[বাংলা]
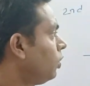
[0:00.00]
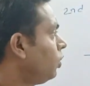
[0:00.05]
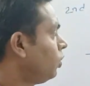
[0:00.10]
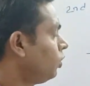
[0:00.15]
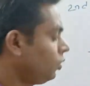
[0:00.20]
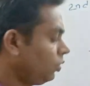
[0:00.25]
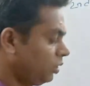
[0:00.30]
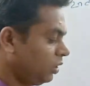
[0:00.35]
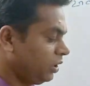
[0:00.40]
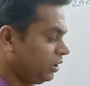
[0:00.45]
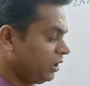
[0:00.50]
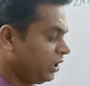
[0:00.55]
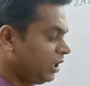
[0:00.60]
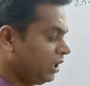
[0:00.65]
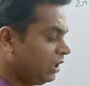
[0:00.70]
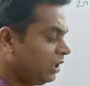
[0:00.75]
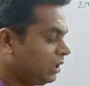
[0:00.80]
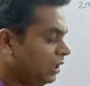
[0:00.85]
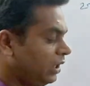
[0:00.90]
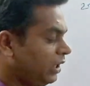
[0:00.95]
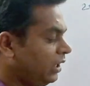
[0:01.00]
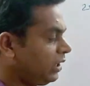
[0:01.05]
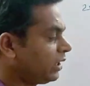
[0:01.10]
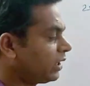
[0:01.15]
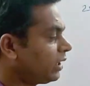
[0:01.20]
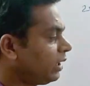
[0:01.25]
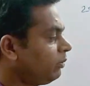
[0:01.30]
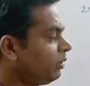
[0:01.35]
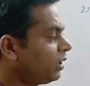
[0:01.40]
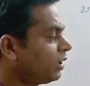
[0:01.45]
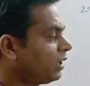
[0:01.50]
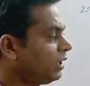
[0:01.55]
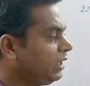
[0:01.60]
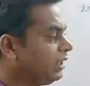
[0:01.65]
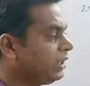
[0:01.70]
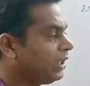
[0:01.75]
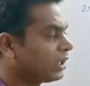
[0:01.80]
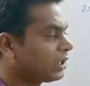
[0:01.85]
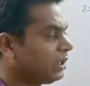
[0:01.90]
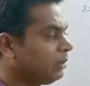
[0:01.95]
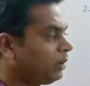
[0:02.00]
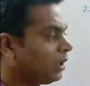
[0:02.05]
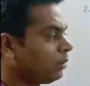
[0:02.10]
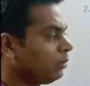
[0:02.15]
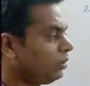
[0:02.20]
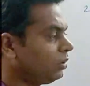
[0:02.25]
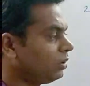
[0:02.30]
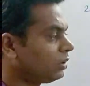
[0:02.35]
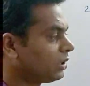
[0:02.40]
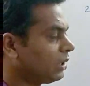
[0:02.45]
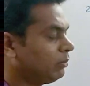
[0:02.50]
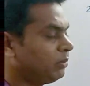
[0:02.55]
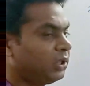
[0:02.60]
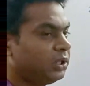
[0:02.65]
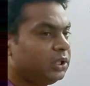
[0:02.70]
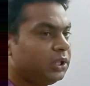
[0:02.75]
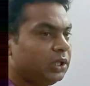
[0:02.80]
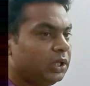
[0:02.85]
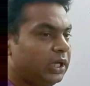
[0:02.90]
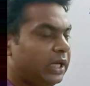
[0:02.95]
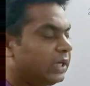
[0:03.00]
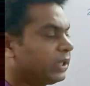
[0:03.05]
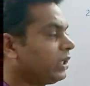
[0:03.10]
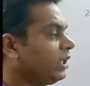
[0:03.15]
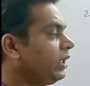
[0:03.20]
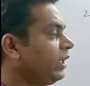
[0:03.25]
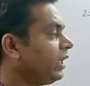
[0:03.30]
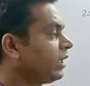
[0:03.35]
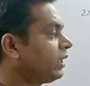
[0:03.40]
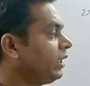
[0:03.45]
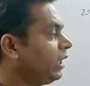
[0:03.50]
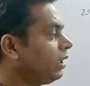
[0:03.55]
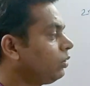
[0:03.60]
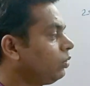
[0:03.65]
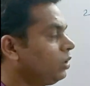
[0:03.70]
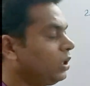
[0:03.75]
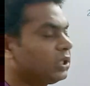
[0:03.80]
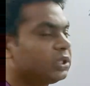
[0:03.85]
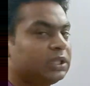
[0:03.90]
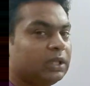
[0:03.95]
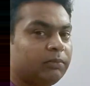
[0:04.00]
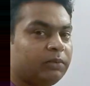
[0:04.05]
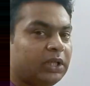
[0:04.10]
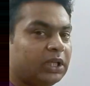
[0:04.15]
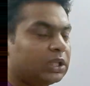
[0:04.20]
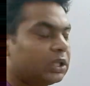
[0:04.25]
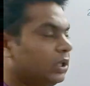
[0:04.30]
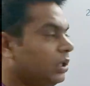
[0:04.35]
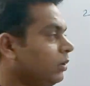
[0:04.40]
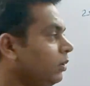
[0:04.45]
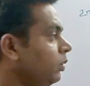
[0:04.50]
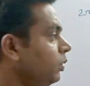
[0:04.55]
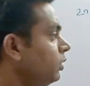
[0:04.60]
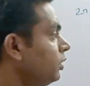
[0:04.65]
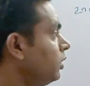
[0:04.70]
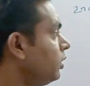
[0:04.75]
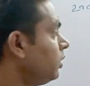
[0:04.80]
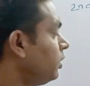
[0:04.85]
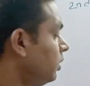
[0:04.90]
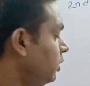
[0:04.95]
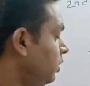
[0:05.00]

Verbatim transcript: তো জেনারেলি তাহলে এটাকে আমি কি দেখতে পারবো সামনে দিয়ে একটা রেক্টাঙ্গুলার শেপ দেখতে পাবো